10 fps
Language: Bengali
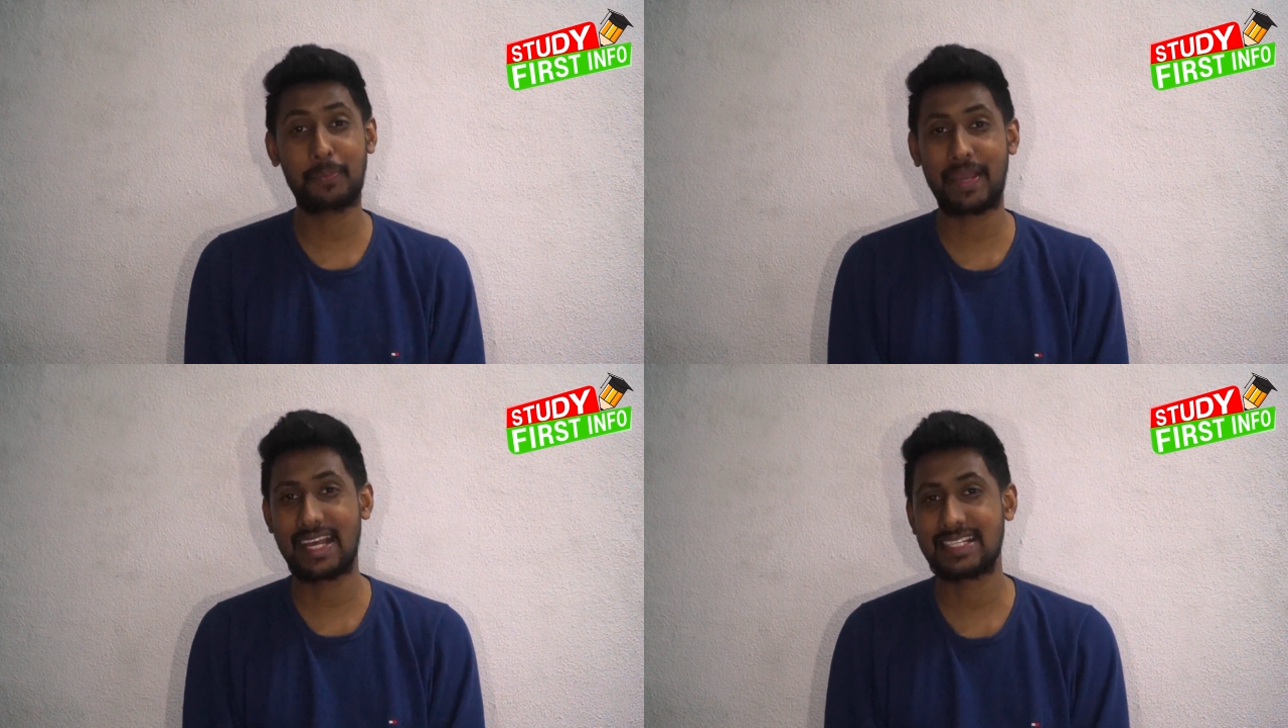
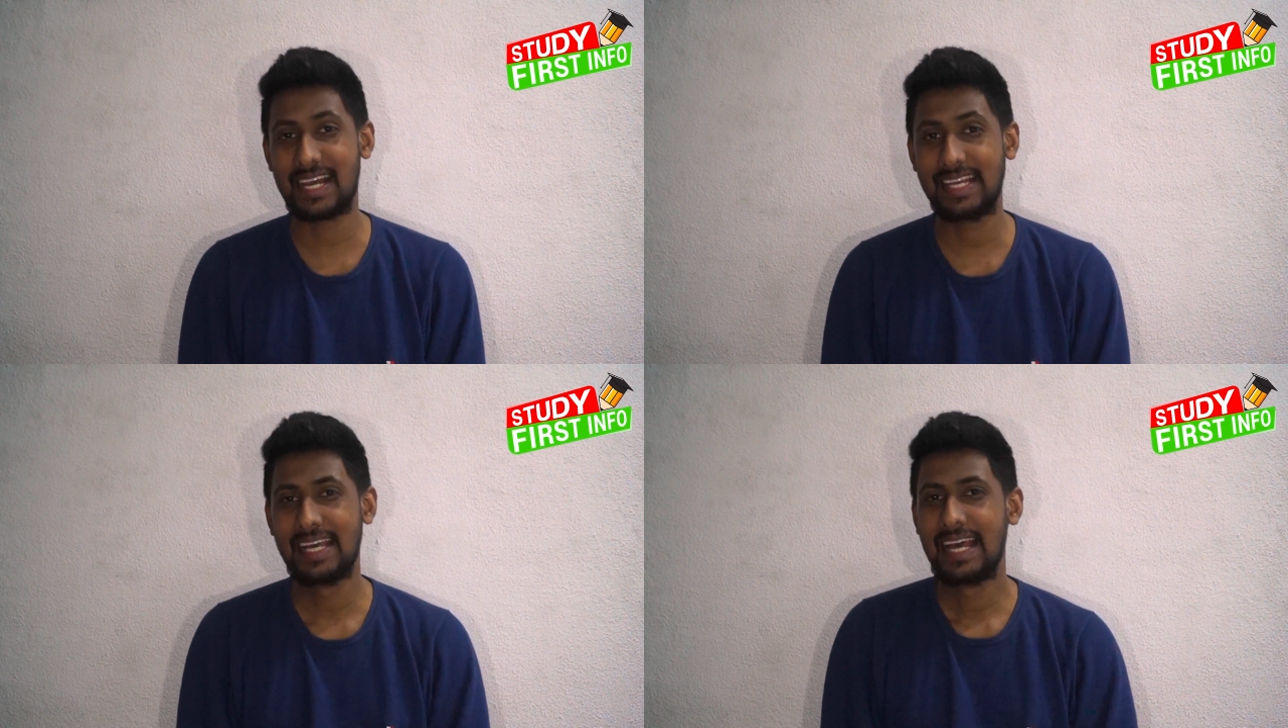পেয়ে
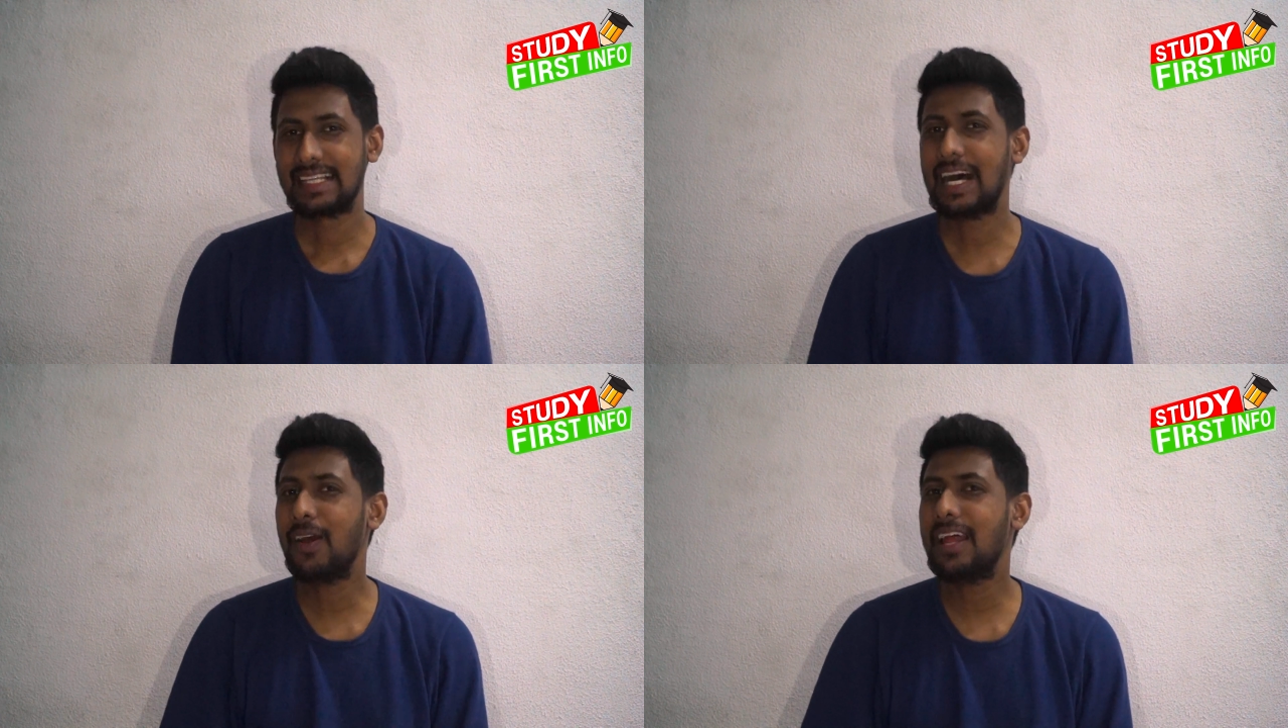যায়
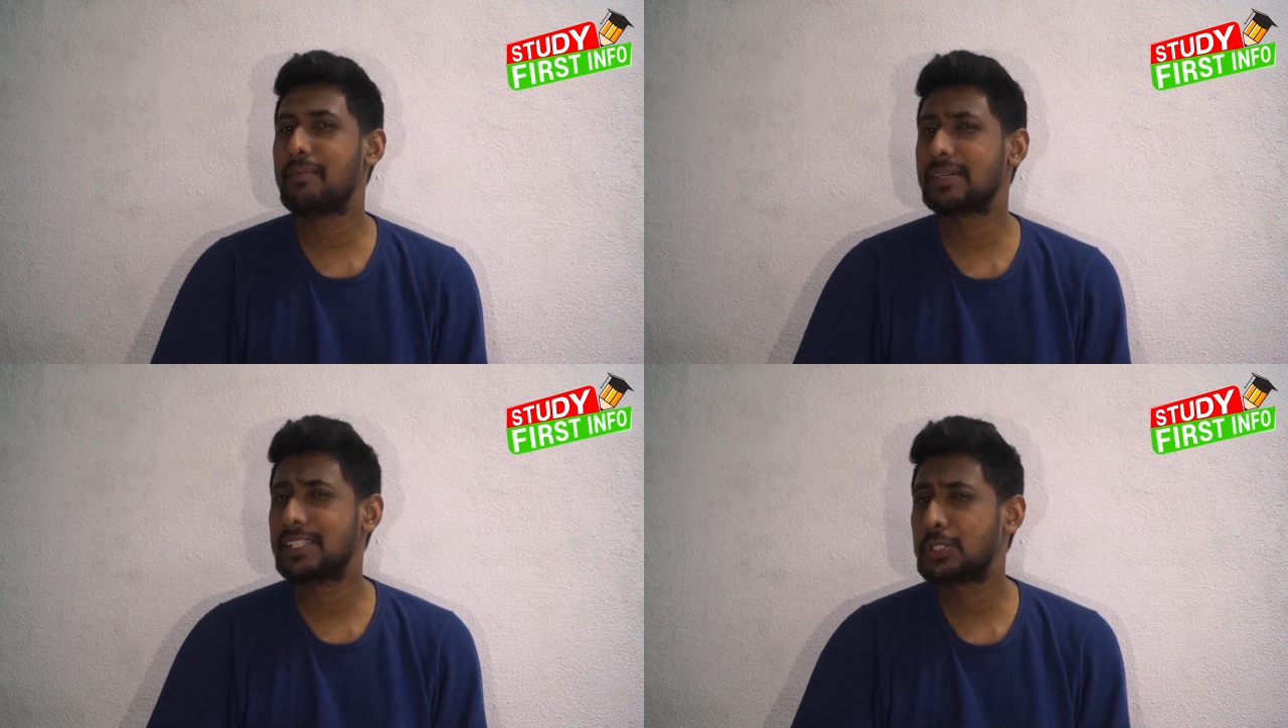তাহলে
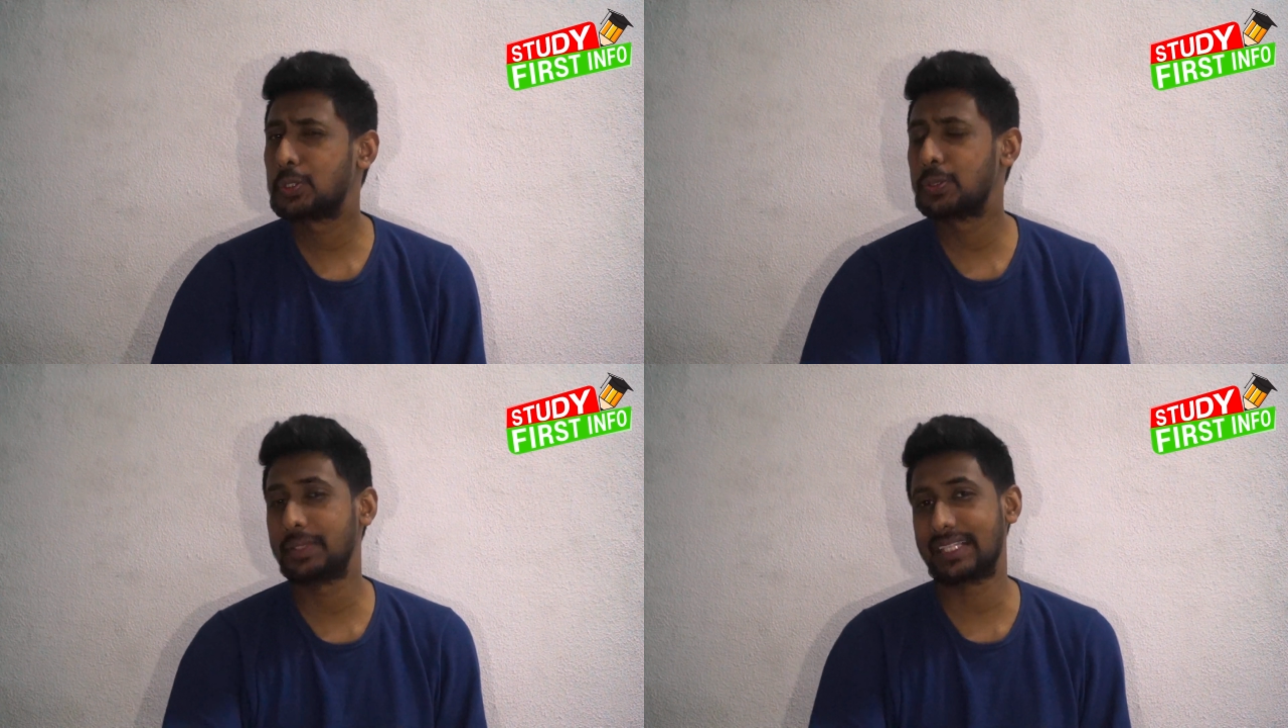আমাদের
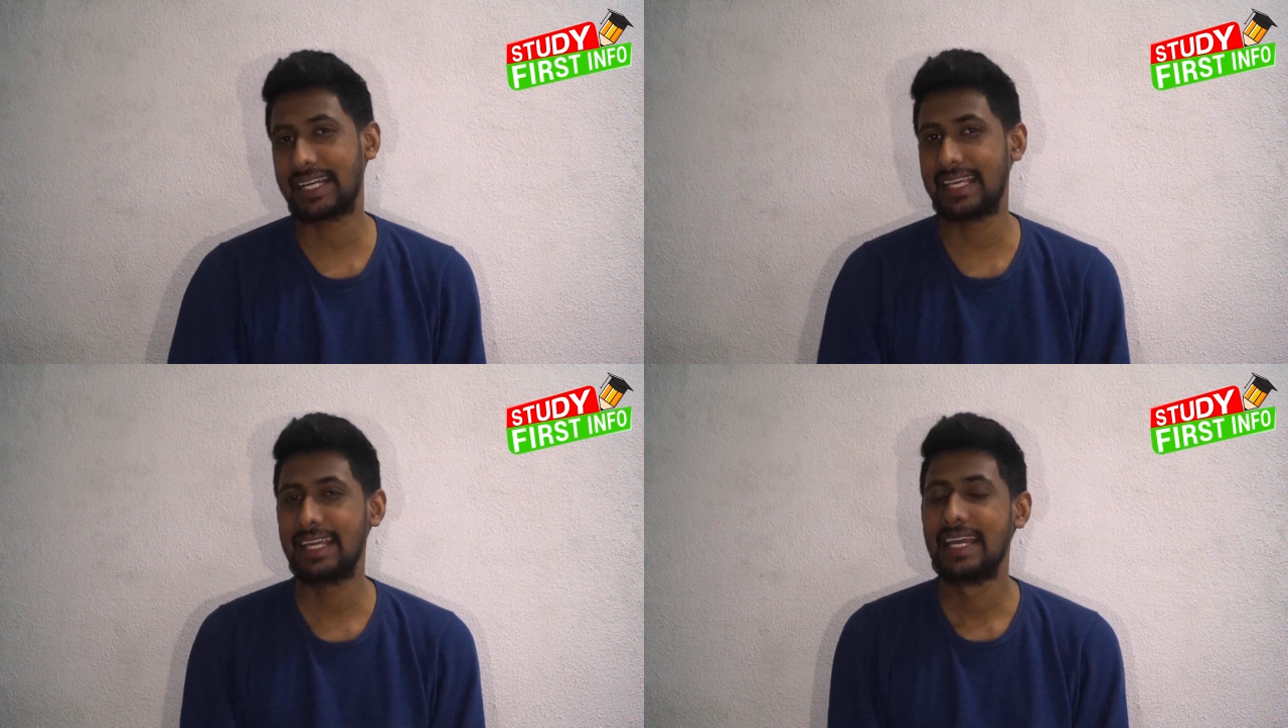সুবিধা
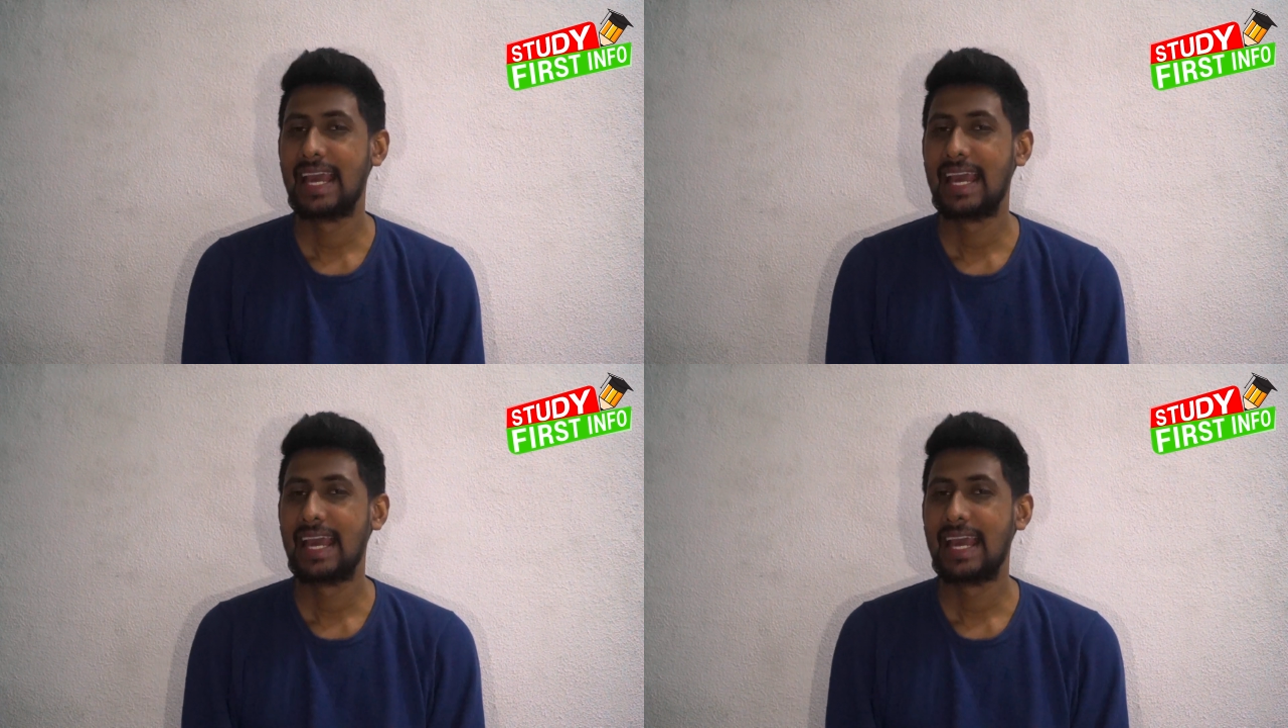কি